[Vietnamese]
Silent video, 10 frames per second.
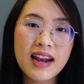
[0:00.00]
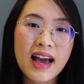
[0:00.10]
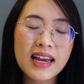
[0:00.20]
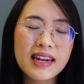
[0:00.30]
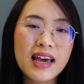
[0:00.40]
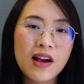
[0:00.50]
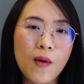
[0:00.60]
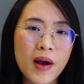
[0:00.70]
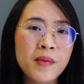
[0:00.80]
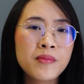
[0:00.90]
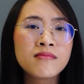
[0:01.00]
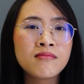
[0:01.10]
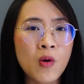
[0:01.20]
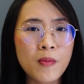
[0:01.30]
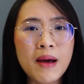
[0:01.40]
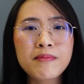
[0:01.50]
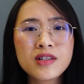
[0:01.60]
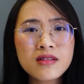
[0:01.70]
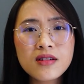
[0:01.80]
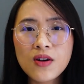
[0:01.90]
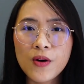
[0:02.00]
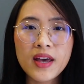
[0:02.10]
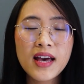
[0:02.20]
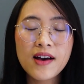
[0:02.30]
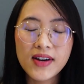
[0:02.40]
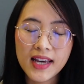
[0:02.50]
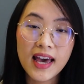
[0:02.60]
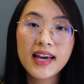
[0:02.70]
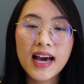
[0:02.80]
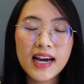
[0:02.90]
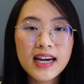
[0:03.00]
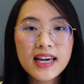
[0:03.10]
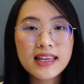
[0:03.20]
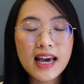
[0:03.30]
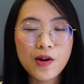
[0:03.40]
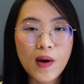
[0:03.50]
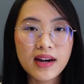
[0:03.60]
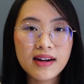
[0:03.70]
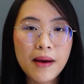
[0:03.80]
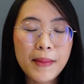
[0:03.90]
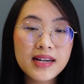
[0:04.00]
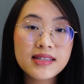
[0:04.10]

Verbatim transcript: ra cách đây khoảng một năm trước rồi và kể cả khi giai đoạn ra mắt